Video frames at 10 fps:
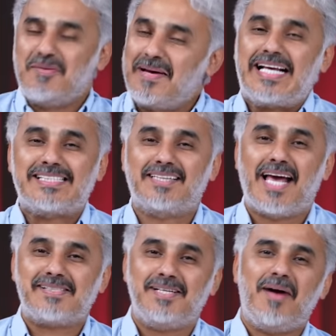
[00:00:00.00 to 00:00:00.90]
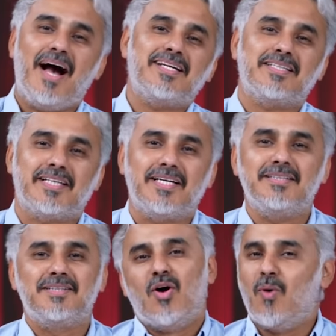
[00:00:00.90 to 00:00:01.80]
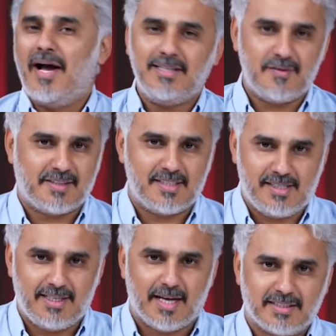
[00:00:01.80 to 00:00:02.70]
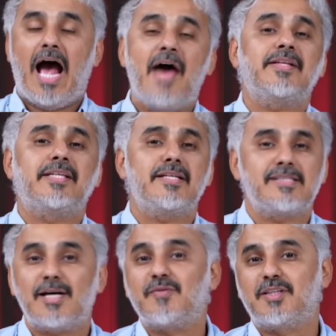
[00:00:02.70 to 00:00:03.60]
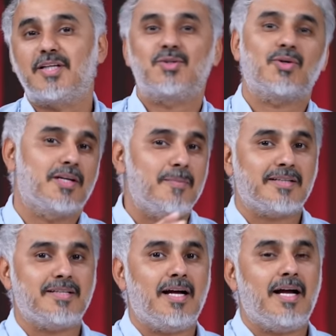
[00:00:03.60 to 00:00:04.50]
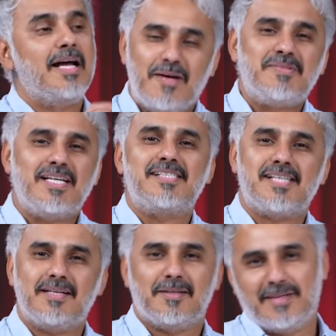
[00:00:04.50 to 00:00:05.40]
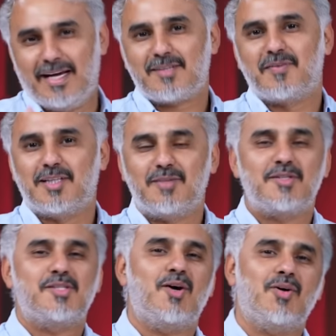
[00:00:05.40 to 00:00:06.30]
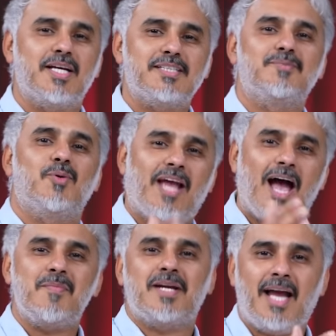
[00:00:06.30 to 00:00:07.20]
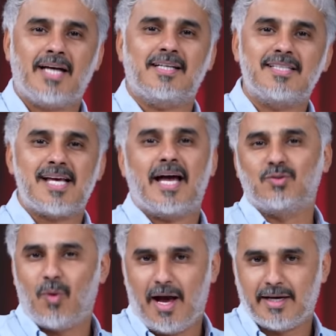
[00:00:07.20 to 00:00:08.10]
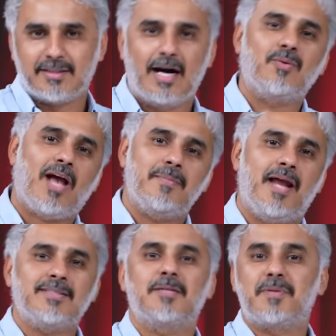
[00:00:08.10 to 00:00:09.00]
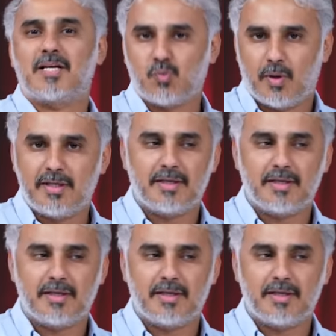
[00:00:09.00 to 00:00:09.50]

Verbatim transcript: في المركز التاسع معانا ترند هو احنا في التسعينات هذا ترند صار في التيك توك لمقطع في مسلسل بينعرض في التلفزيون اسمه كامل العدد زائد واحد او كامل العدد بلس 1